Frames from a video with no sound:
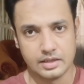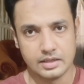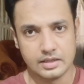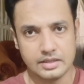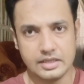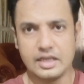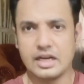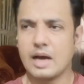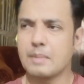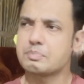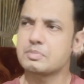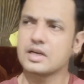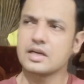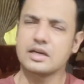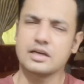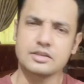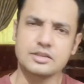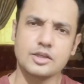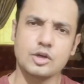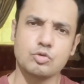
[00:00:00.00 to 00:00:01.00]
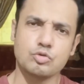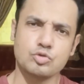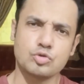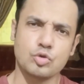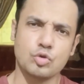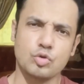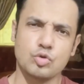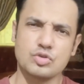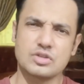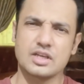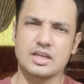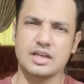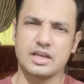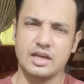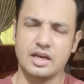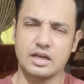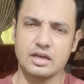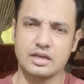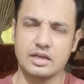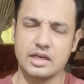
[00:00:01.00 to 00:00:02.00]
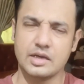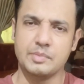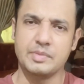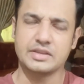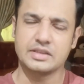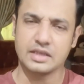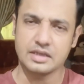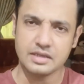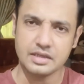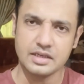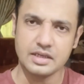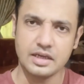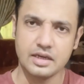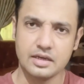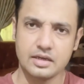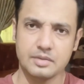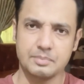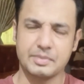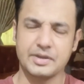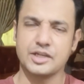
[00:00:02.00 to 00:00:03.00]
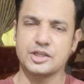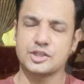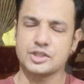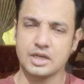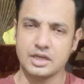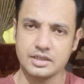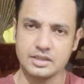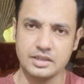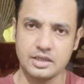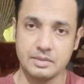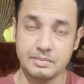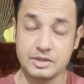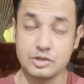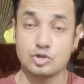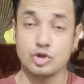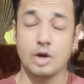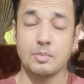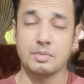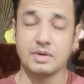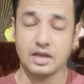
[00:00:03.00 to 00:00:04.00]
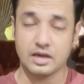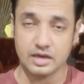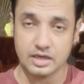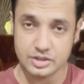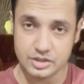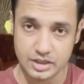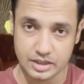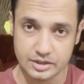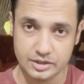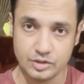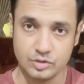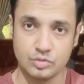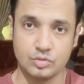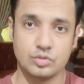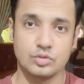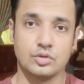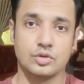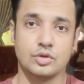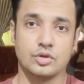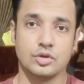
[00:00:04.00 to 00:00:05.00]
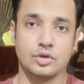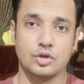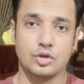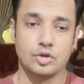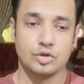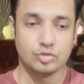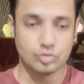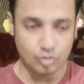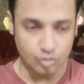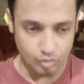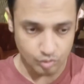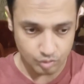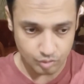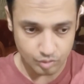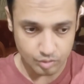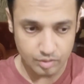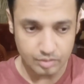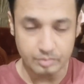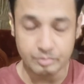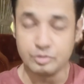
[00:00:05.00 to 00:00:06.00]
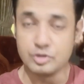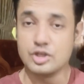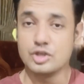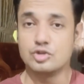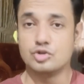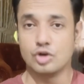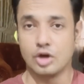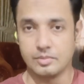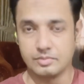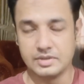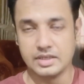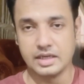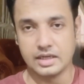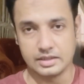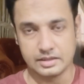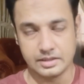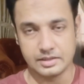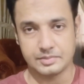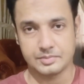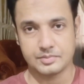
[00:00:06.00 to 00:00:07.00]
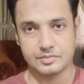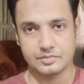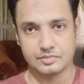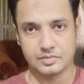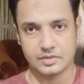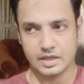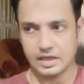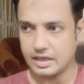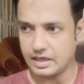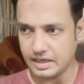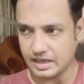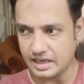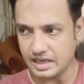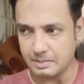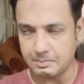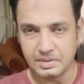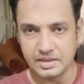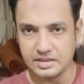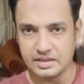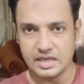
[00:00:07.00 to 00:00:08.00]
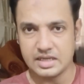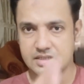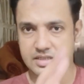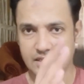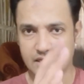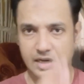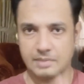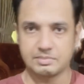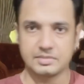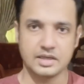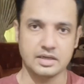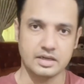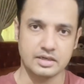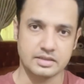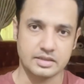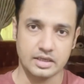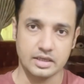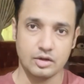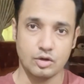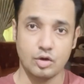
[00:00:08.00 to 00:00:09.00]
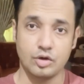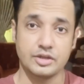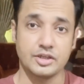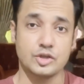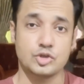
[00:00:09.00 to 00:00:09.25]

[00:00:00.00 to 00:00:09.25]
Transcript: ये रबता करती है कुछ लोगों से कि यार घर में तंगी है परेशानी है मैं जॉब करना चाहती हूँ तो मुझे जॉब दिला दें एक बंदा इससे रबता करता है और ये